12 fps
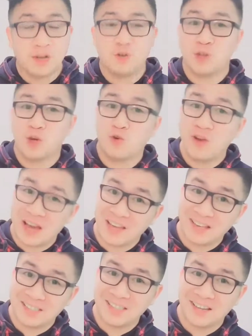que no tengo nada
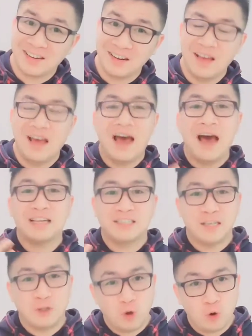que hacer,
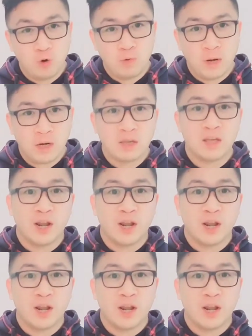haciendo Uber.